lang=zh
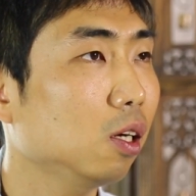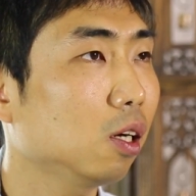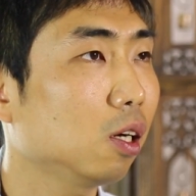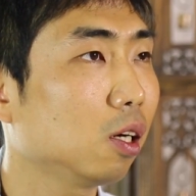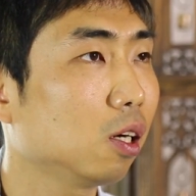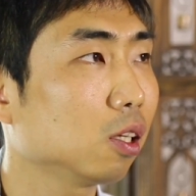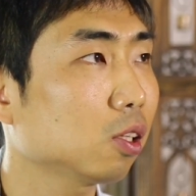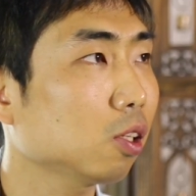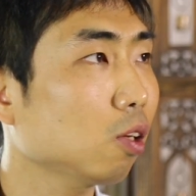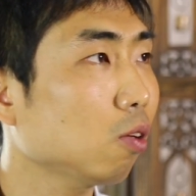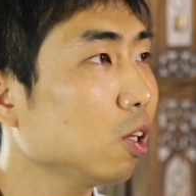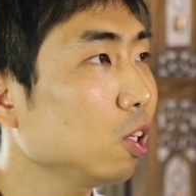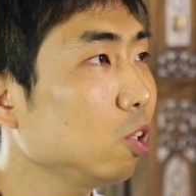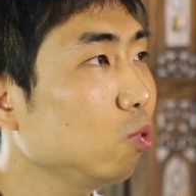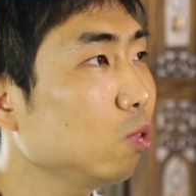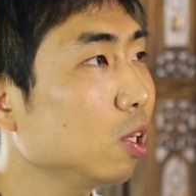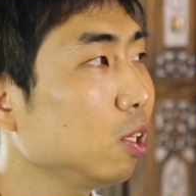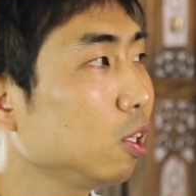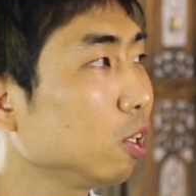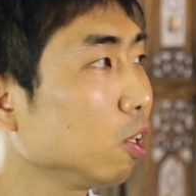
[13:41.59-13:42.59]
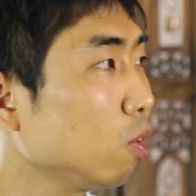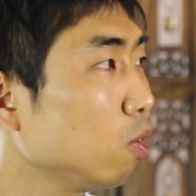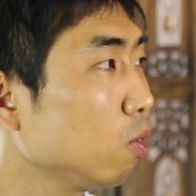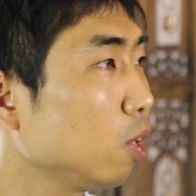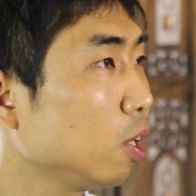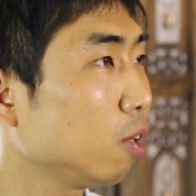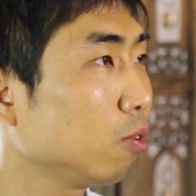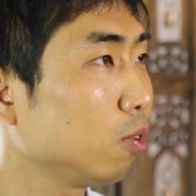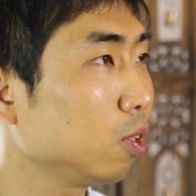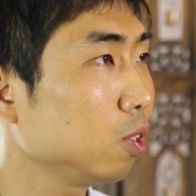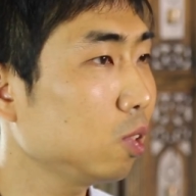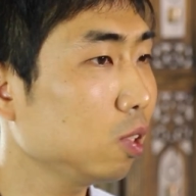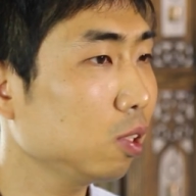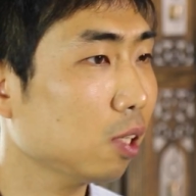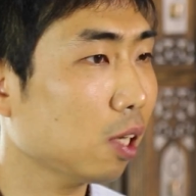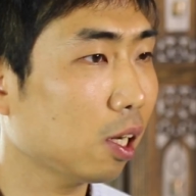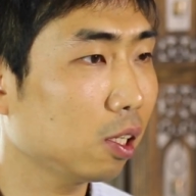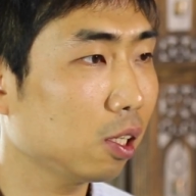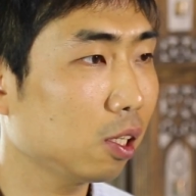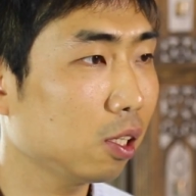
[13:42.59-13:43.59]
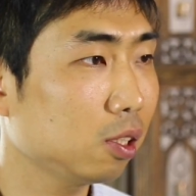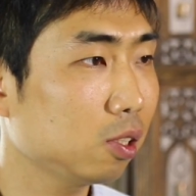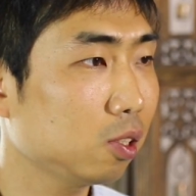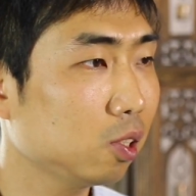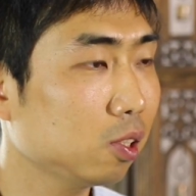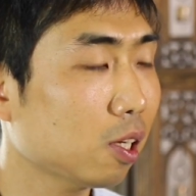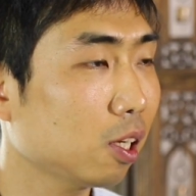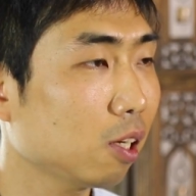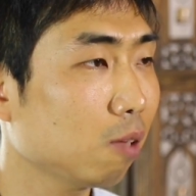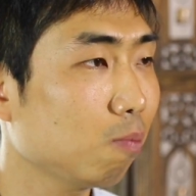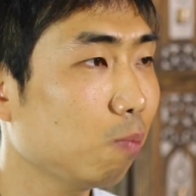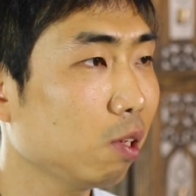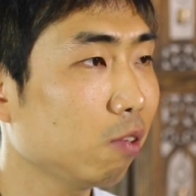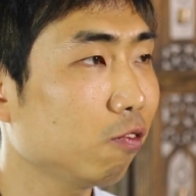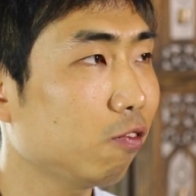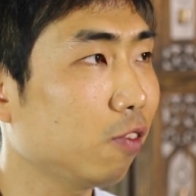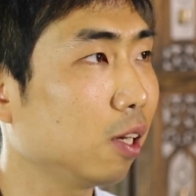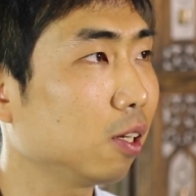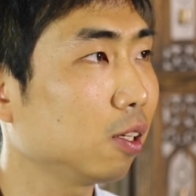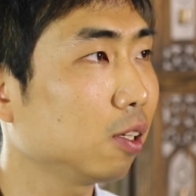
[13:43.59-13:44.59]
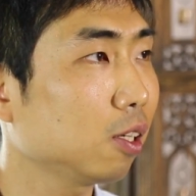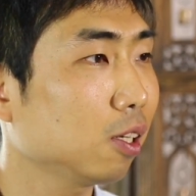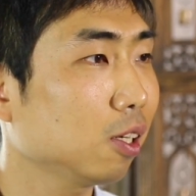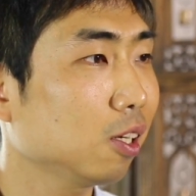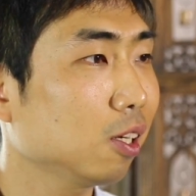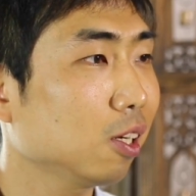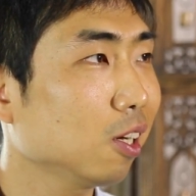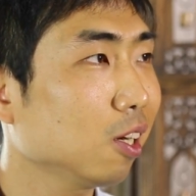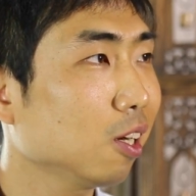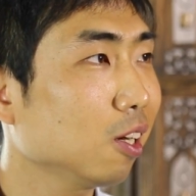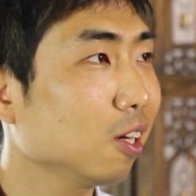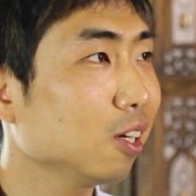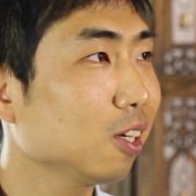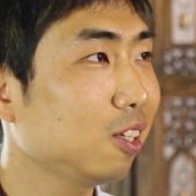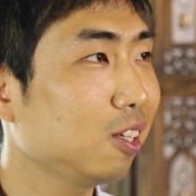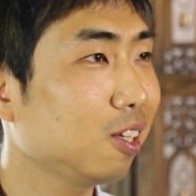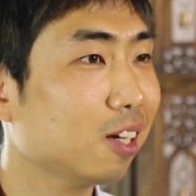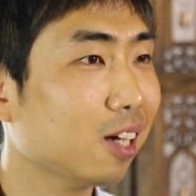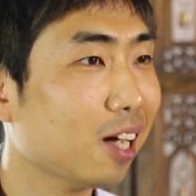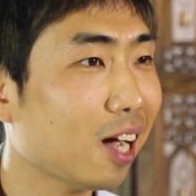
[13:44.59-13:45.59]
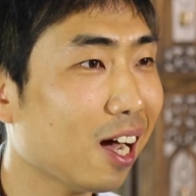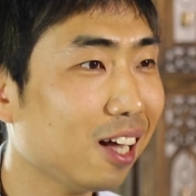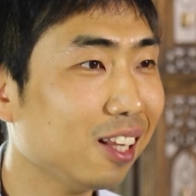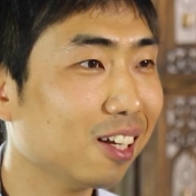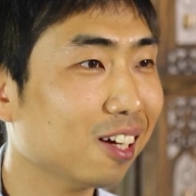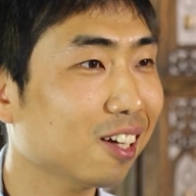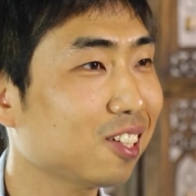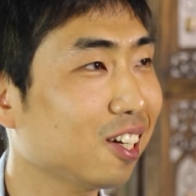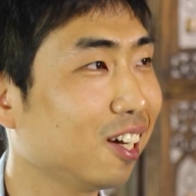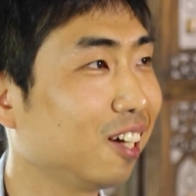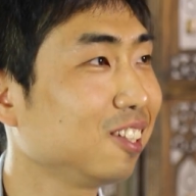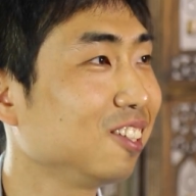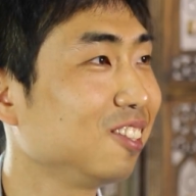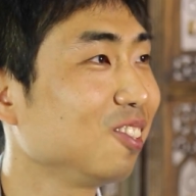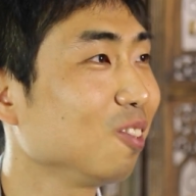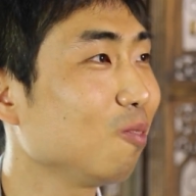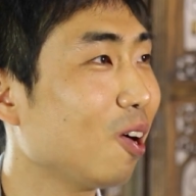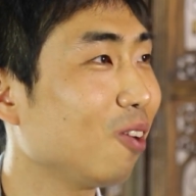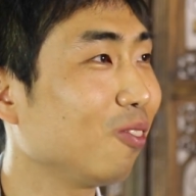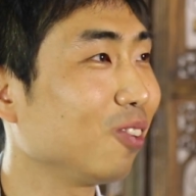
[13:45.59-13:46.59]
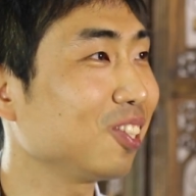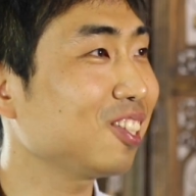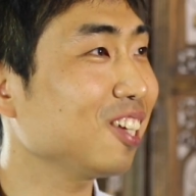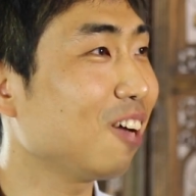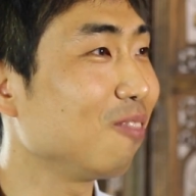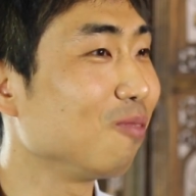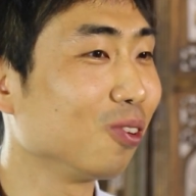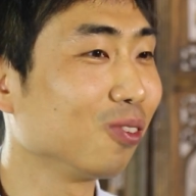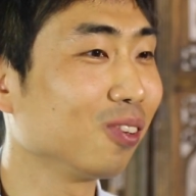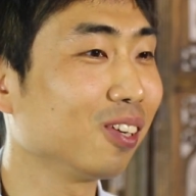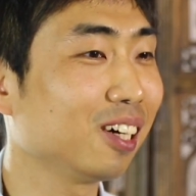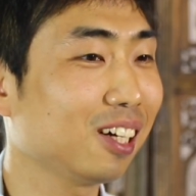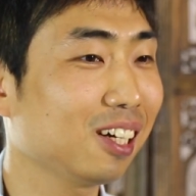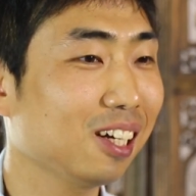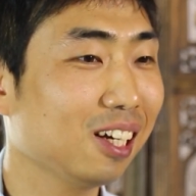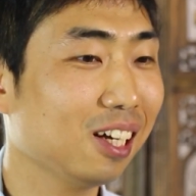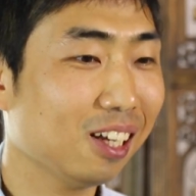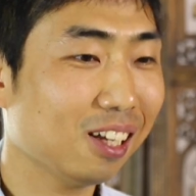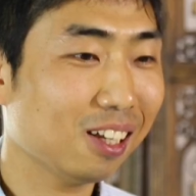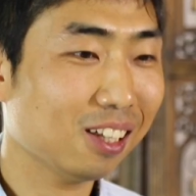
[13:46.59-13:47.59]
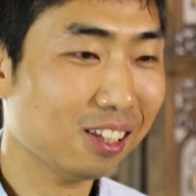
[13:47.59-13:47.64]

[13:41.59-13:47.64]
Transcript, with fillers: 啊，到了医院以后哈，我进了他的进他的病房。一看那个场景就把我吓懵了，